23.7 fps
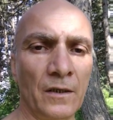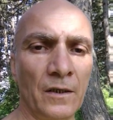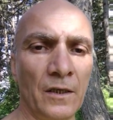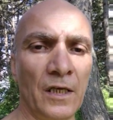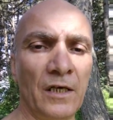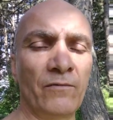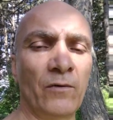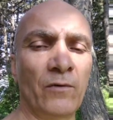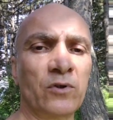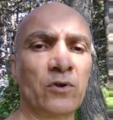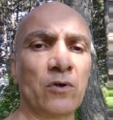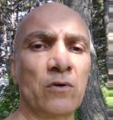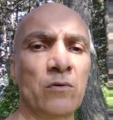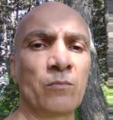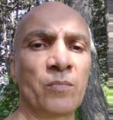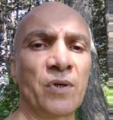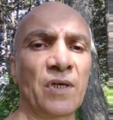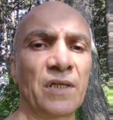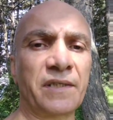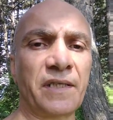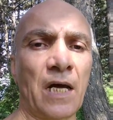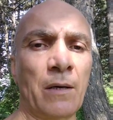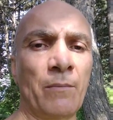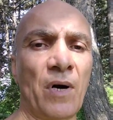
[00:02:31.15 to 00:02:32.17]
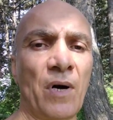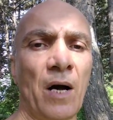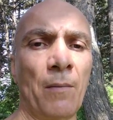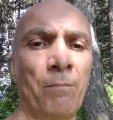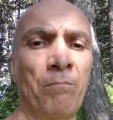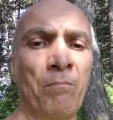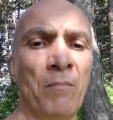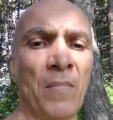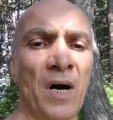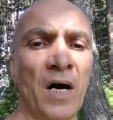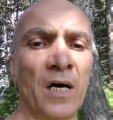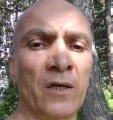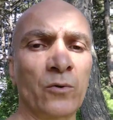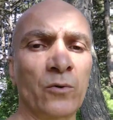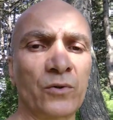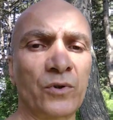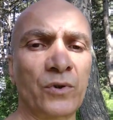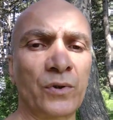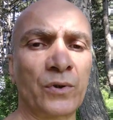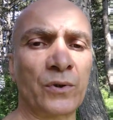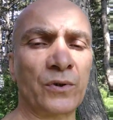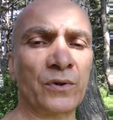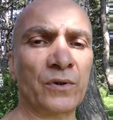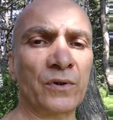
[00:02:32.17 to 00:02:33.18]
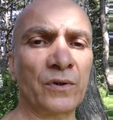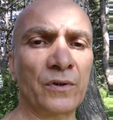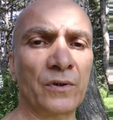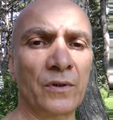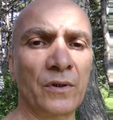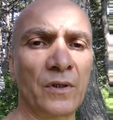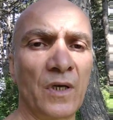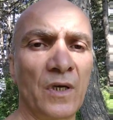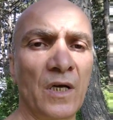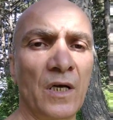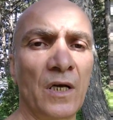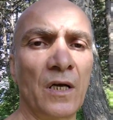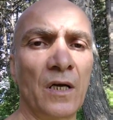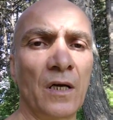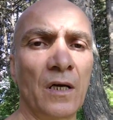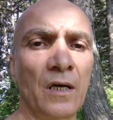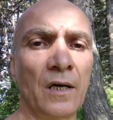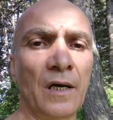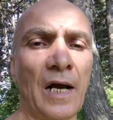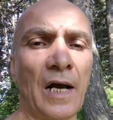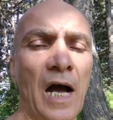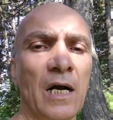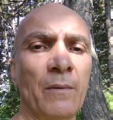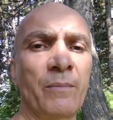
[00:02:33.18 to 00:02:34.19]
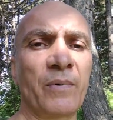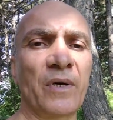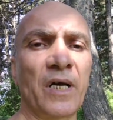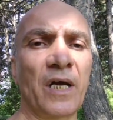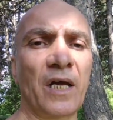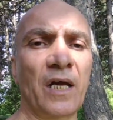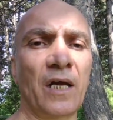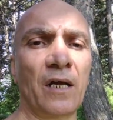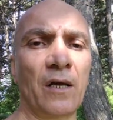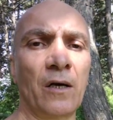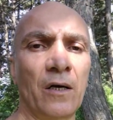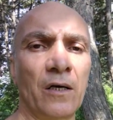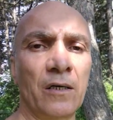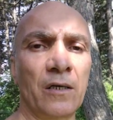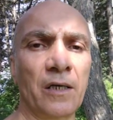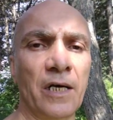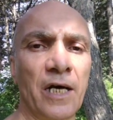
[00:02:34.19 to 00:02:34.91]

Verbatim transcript: И вот он был там обманут. Как бы